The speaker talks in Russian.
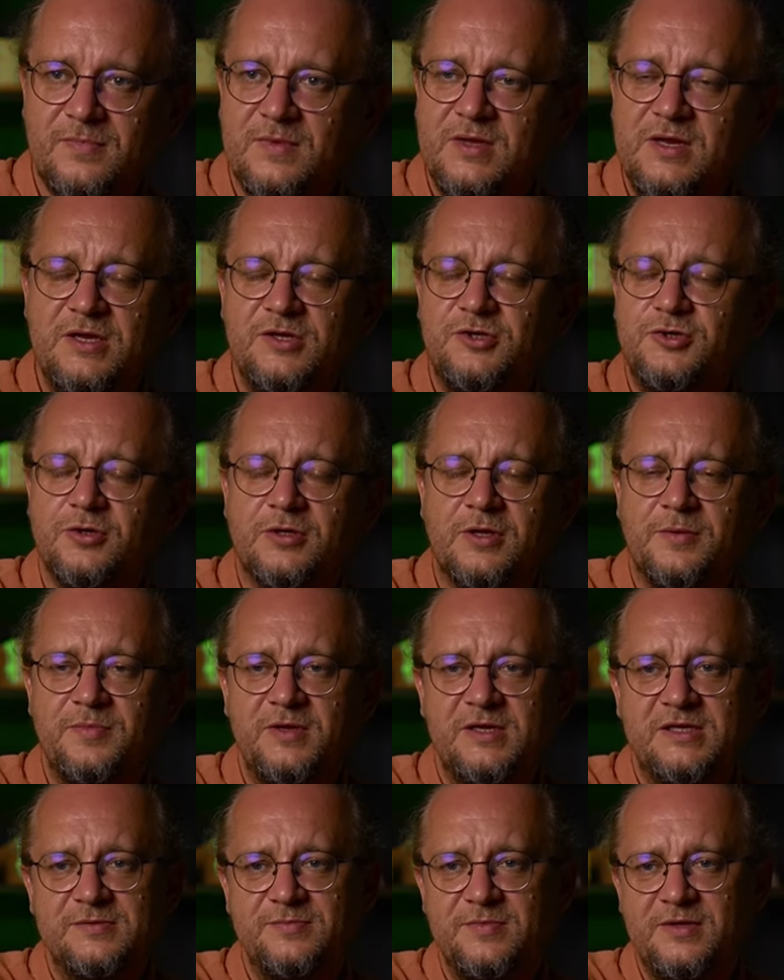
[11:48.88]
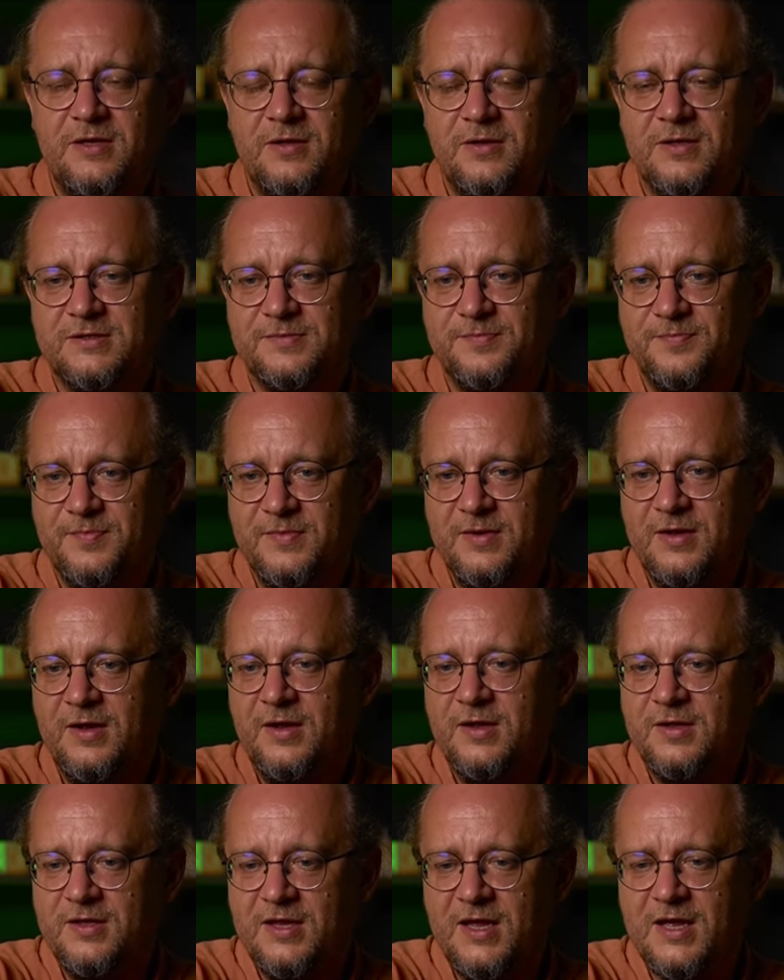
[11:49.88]
Ничего там не изменилось.
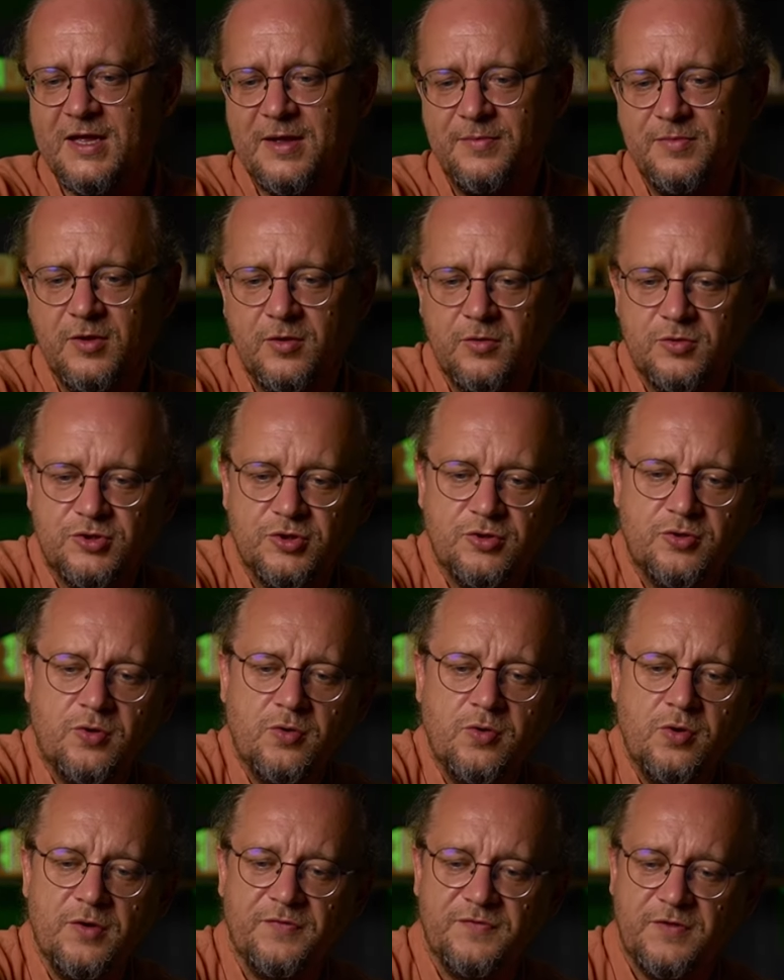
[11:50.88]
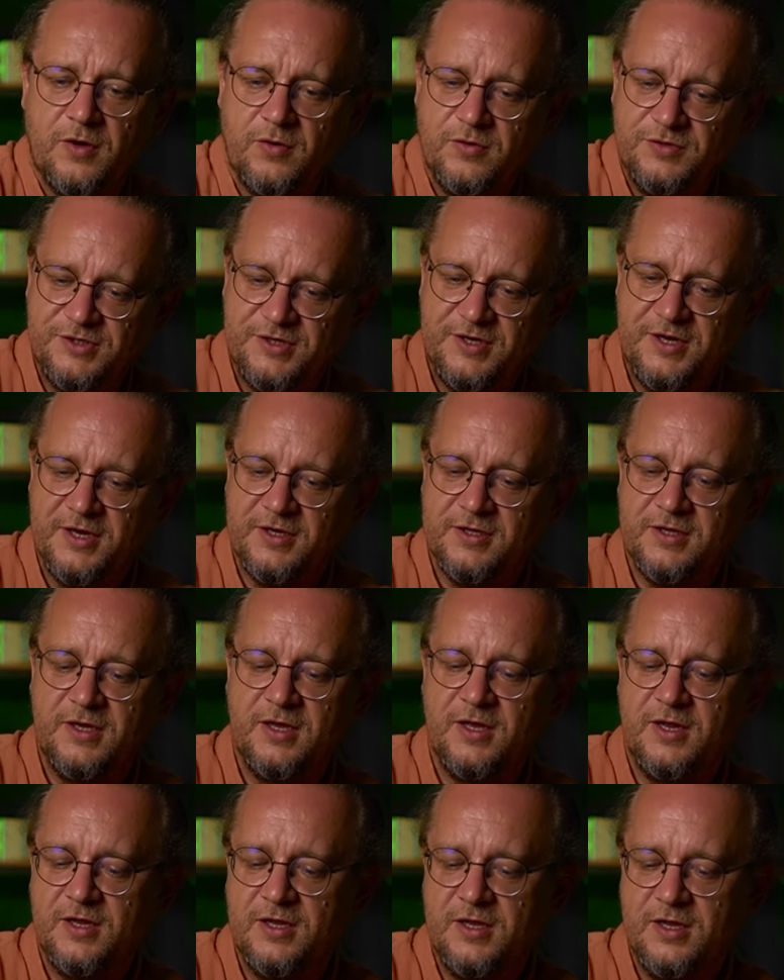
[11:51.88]
Дай-ка мне лучше другой, второй
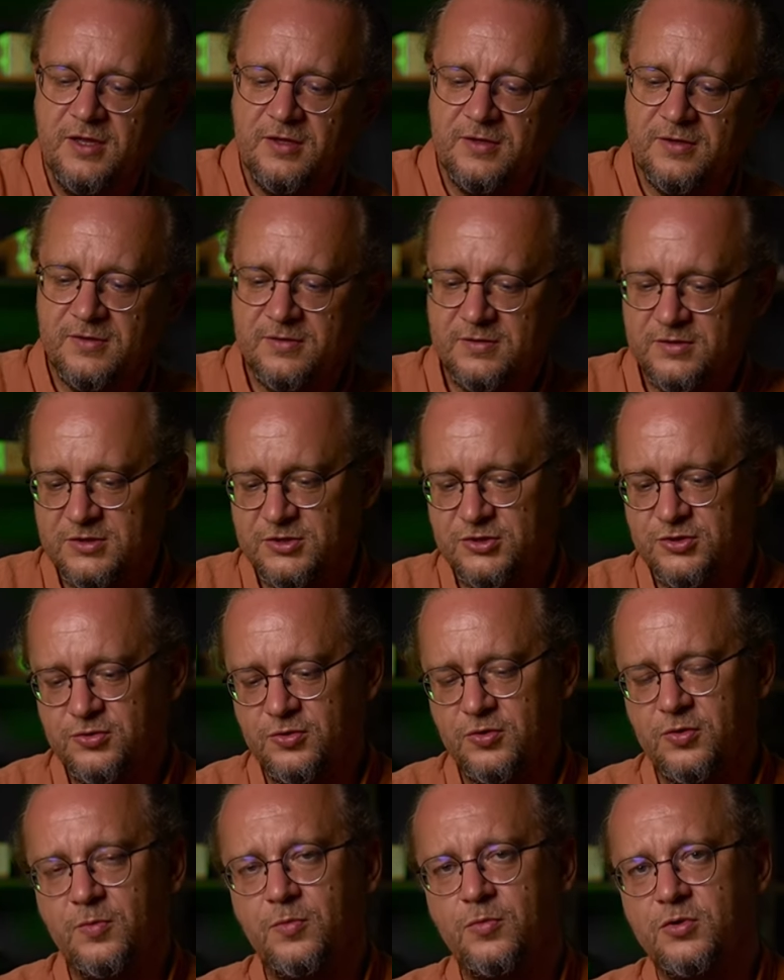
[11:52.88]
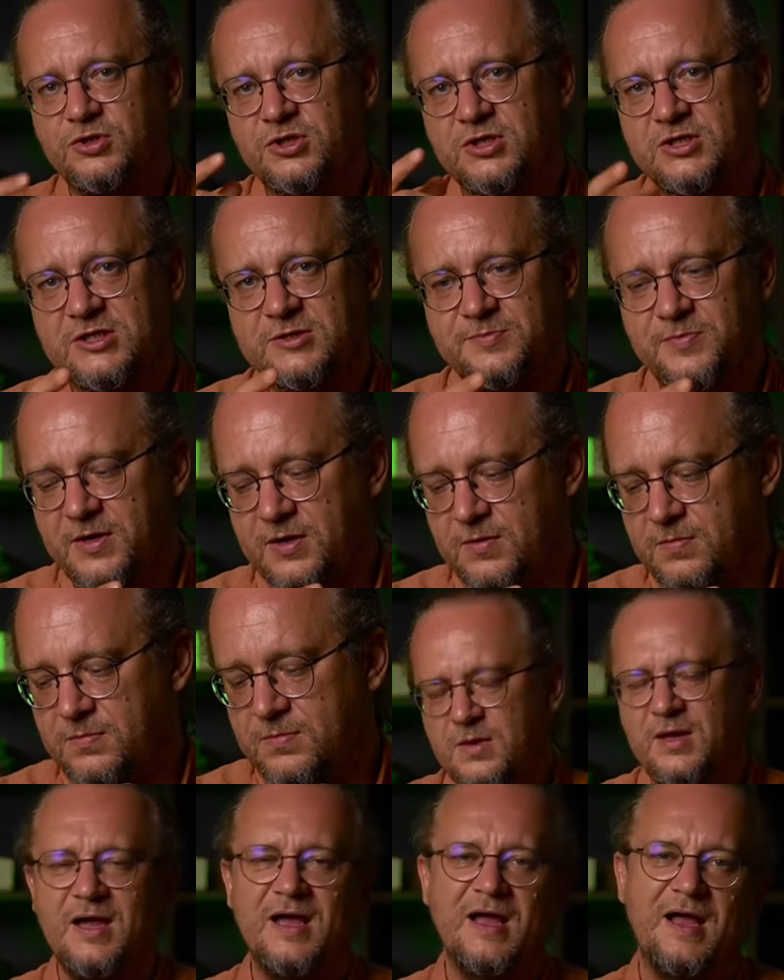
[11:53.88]
секретный ингредиент, что может исправить...
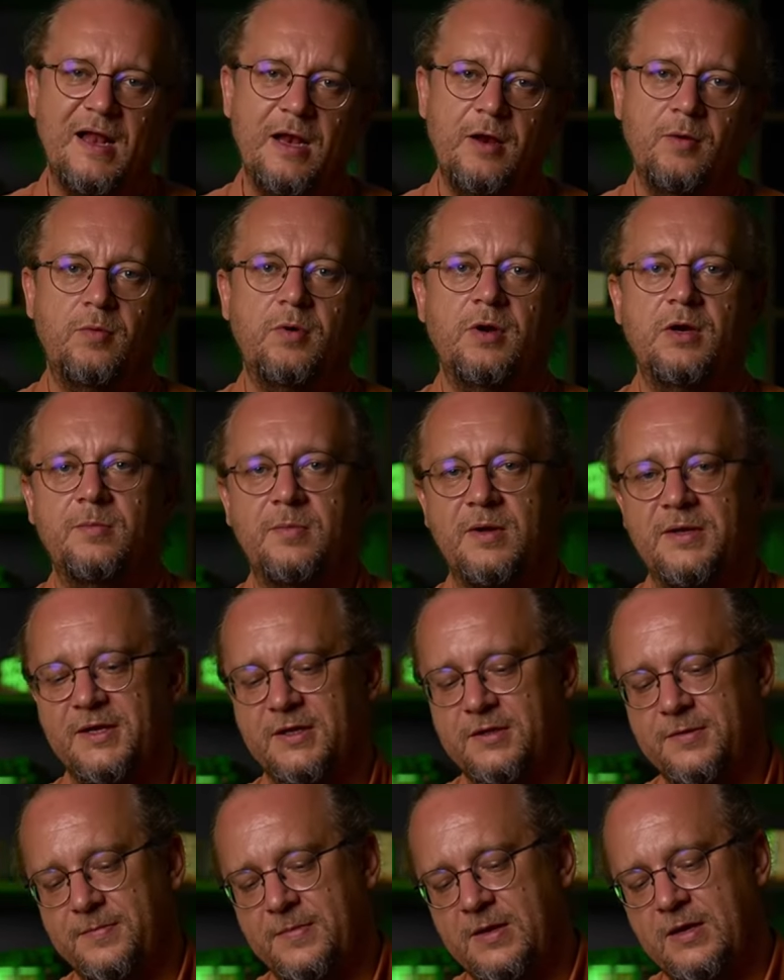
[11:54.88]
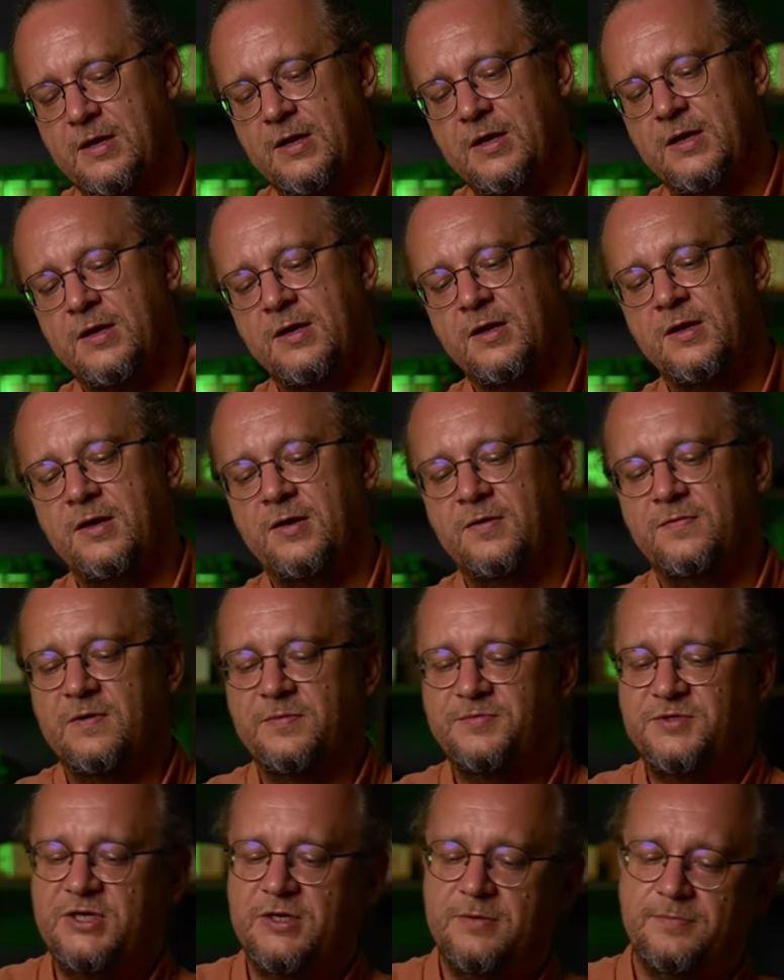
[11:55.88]
А, любой лимонад.
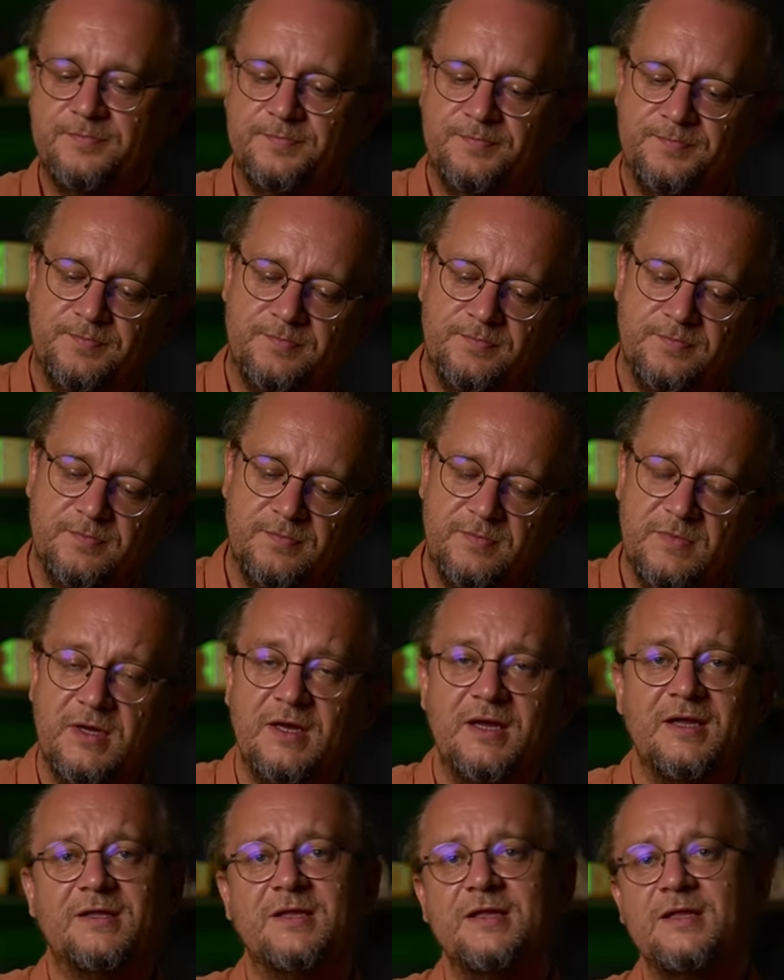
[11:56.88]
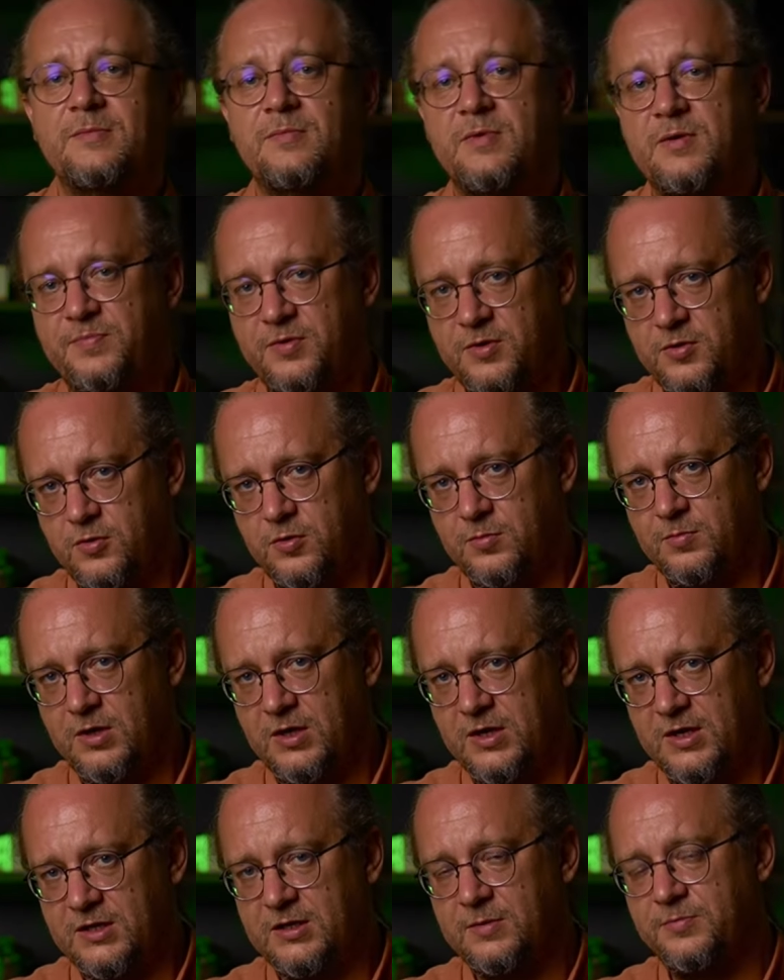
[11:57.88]
Вообще, это не мы
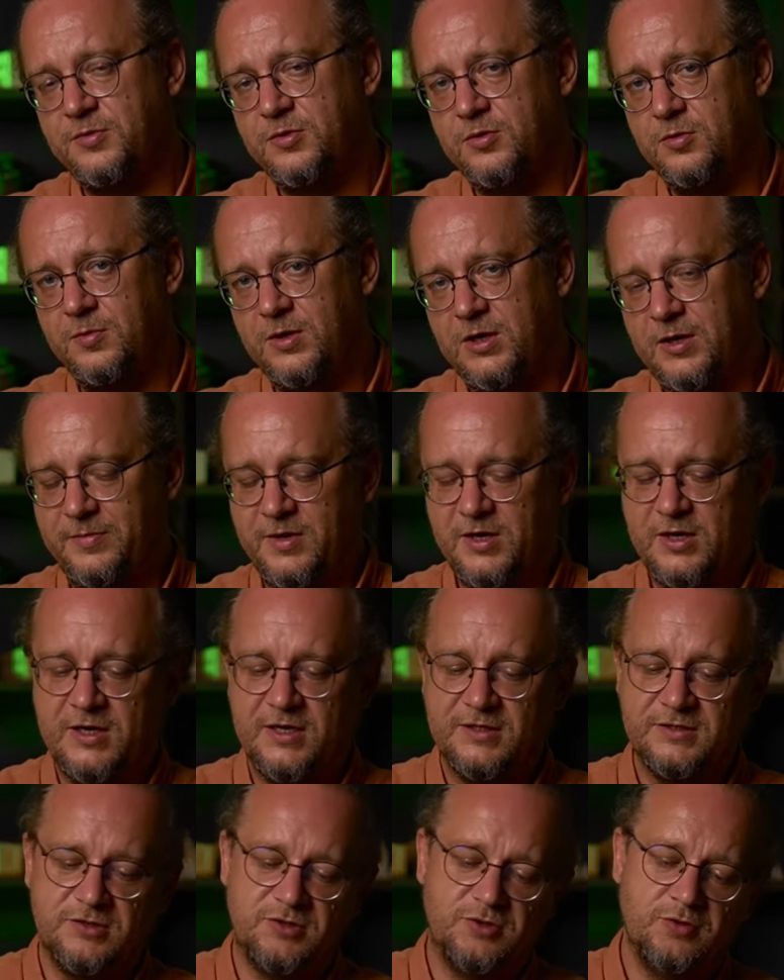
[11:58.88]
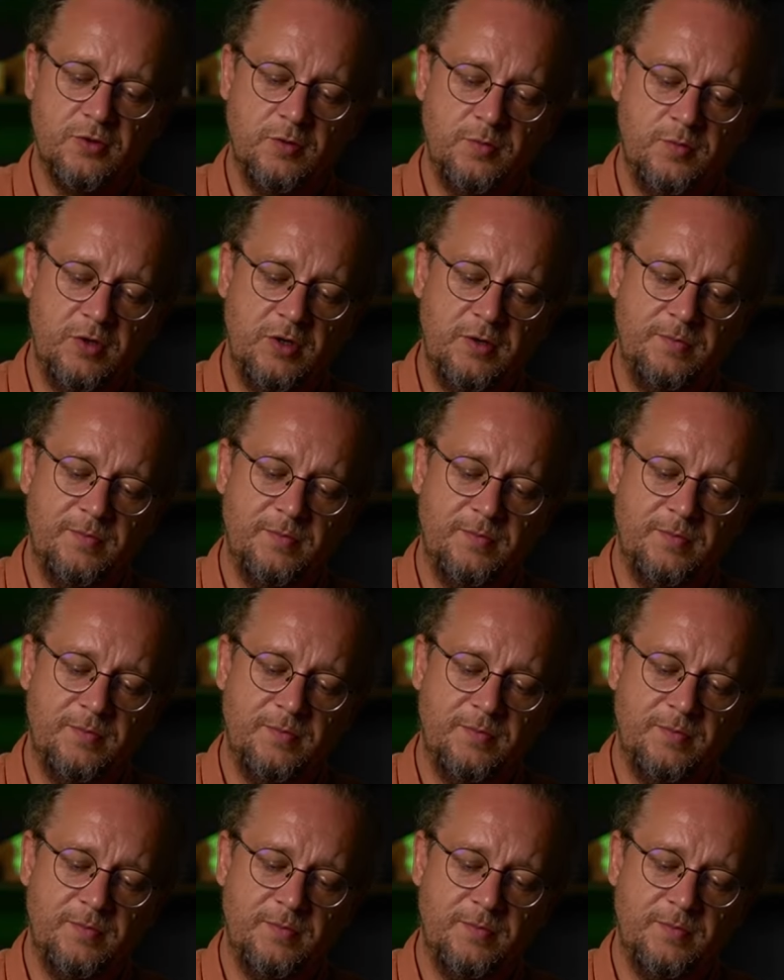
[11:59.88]
придумали, это придумали американцы, что любой